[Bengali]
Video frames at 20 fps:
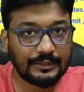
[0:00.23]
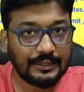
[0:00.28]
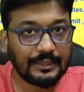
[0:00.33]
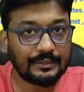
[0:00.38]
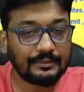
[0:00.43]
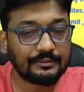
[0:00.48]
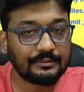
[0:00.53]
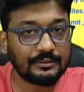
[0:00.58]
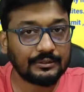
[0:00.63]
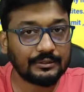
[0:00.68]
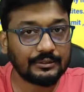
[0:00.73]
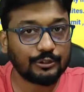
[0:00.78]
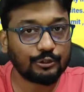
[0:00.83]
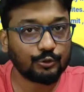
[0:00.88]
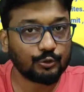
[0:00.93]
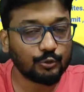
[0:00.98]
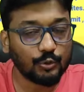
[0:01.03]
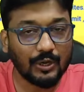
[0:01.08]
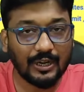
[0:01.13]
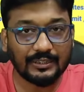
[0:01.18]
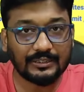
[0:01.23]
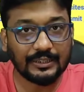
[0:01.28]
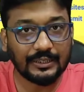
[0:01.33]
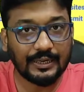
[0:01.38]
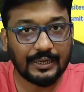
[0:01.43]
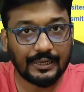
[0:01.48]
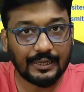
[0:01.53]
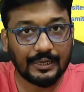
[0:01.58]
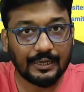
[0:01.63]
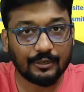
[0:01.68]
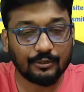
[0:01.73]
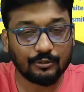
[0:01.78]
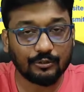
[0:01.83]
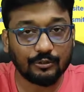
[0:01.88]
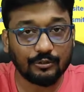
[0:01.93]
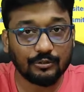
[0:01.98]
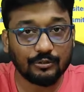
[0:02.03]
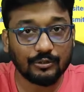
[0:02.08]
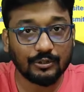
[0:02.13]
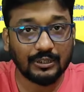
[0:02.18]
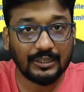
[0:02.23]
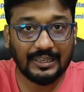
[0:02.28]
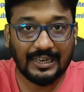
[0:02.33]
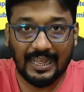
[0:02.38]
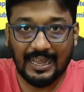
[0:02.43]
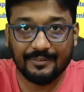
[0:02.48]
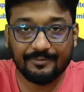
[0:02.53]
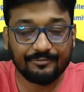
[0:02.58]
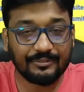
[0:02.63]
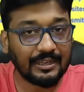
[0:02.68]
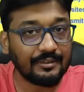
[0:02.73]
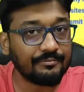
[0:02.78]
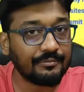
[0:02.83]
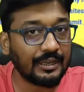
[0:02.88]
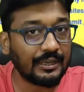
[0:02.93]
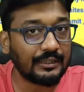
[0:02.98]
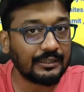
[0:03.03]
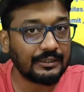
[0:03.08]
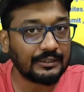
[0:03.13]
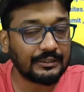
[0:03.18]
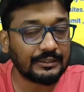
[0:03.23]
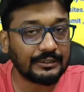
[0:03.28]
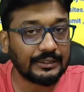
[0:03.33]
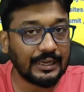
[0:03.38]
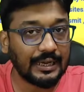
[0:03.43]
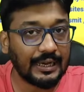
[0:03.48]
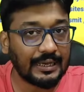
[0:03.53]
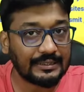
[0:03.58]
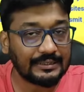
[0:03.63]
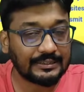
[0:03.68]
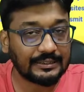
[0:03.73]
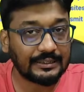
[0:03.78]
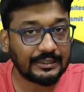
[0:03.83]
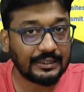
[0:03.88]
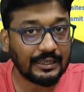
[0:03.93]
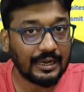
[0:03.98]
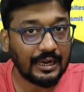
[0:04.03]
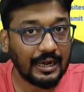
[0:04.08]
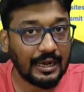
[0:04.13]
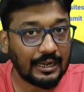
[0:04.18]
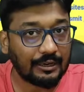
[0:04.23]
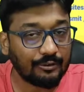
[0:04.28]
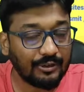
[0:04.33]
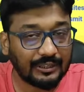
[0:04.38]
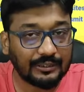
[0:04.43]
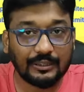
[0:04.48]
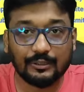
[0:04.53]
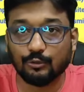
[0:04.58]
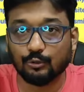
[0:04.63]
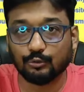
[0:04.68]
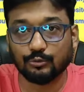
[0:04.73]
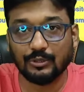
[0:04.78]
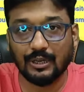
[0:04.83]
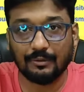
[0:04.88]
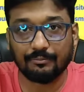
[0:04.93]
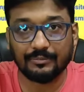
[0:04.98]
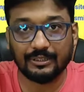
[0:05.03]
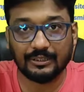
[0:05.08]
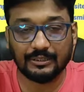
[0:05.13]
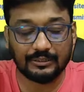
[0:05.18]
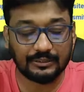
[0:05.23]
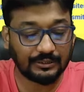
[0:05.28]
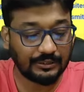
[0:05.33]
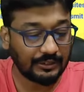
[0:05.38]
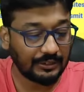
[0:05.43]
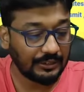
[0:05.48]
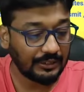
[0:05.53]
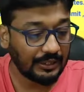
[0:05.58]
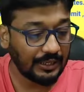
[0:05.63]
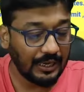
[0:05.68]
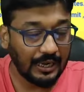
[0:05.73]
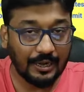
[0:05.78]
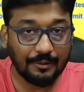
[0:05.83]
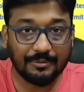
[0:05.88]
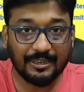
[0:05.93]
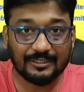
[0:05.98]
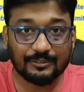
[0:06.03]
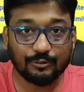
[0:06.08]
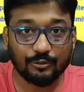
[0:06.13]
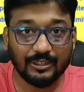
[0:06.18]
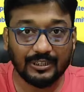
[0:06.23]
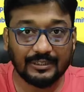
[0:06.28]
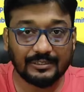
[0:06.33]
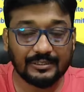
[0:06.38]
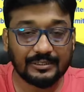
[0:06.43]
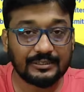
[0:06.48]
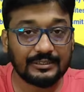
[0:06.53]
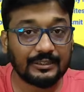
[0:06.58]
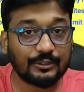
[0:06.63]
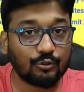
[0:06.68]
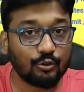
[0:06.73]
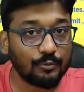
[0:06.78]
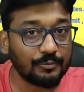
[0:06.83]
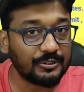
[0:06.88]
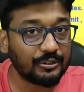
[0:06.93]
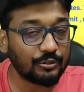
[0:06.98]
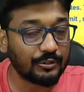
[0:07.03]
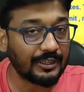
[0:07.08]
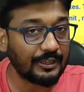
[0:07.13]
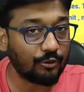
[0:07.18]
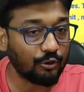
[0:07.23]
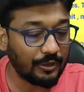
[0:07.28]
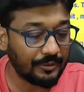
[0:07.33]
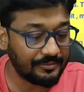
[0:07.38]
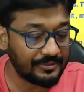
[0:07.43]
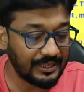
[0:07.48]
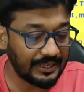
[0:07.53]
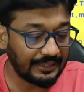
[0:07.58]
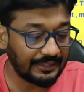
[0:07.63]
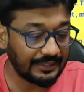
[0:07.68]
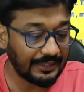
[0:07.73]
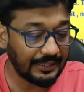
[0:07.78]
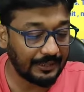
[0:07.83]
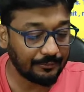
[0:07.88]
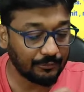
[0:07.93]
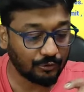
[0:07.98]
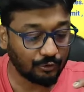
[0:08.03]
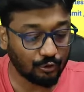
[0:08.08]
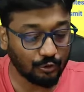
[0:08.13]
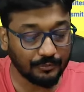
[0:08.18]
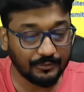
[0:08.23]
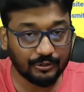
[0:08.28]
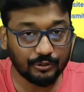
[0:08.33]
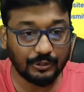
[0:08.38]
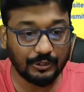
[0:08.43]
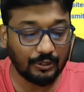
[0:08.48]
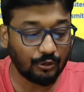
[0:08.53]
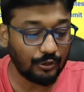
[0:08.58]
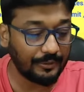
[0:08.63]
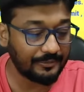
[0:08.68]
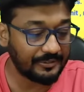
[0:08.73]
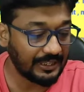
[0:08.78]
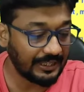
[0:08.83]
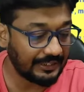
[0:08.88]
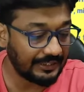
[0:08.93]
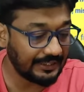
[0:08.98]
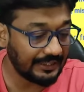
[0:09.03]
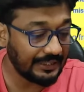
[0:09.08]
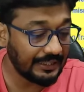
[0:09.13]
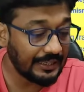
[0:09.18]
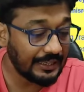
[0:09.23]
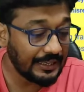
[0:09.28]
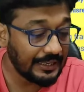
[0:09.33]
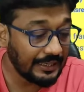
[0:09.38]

টেট দু এগারো লাইফ টাইম ভ্যালিডিটি নিয়ে আজকে আরও একটা নতুন আপডেট আমরা চলে এসেছি কমিশনের ওয়েবসাইটে এবং কমিশনের ওয়েবসাইটে